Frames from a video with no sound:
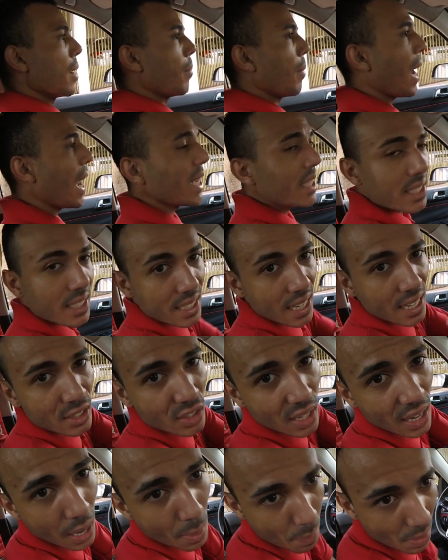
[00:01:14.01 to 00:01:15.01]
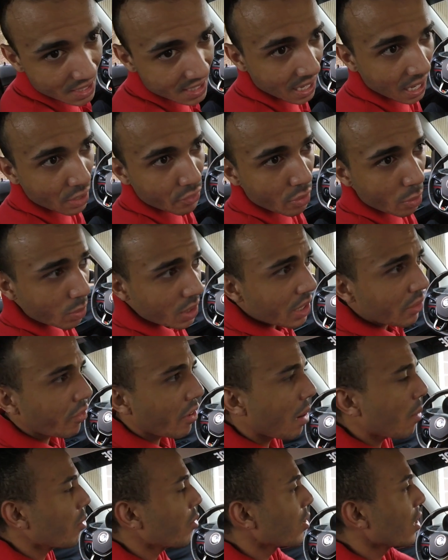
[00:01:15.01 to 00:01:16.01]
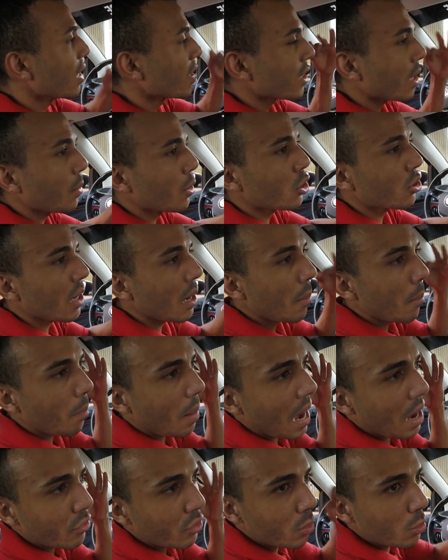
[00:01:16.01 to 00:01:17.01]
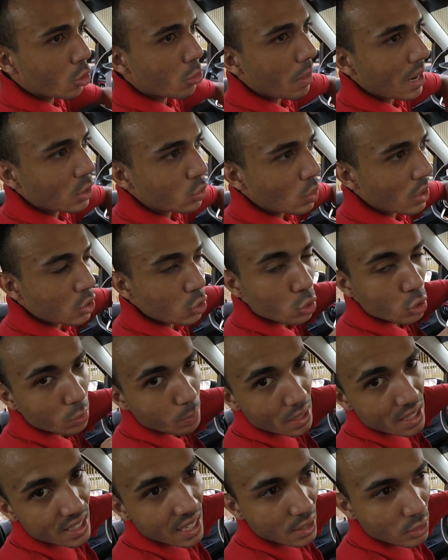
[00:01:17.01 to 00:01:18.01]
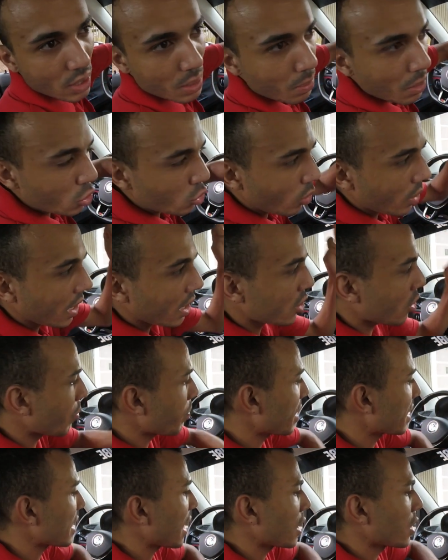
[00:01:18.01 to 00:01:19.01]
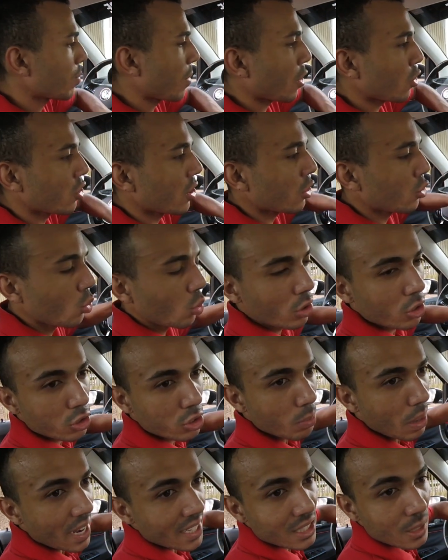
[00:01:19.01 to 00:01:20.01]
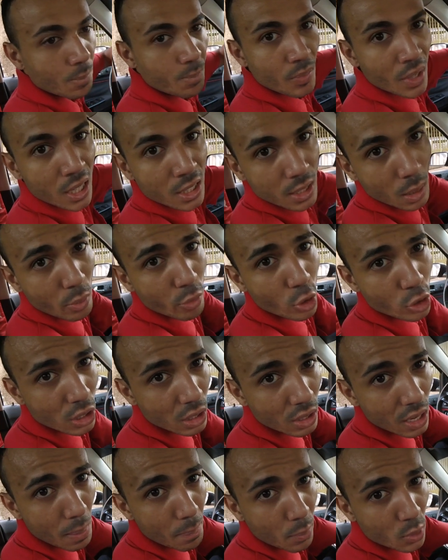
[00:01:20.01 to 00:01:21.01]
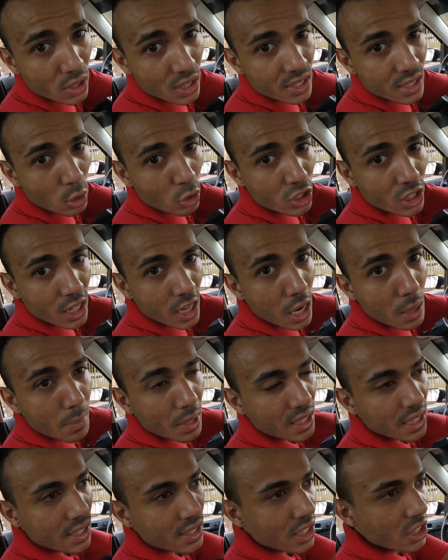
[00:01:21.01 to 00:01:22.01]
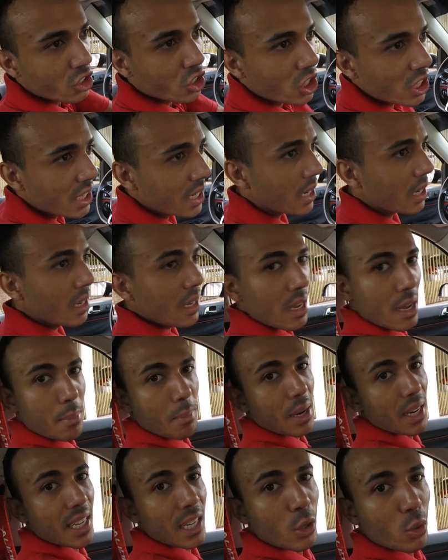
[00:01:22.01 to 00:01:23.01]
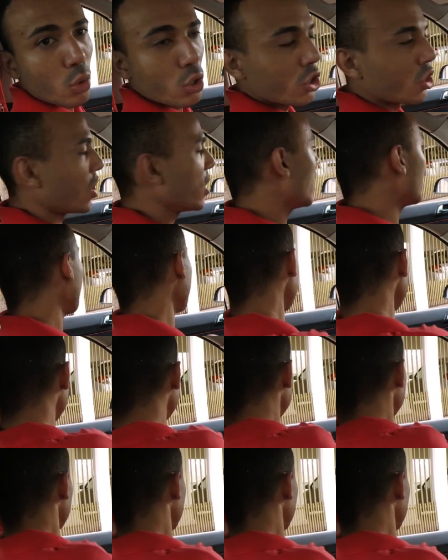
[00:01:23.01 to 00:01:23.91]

Mas é isso aí, rapaziada. Vamos que vamos. Também no trampar. Vamos com mais um assunto pesado aí, mais um relazão pesado. Espero que vocês curtam demais. Estamos voltando com a posição de câmera das antigas, pra quem curtia, né?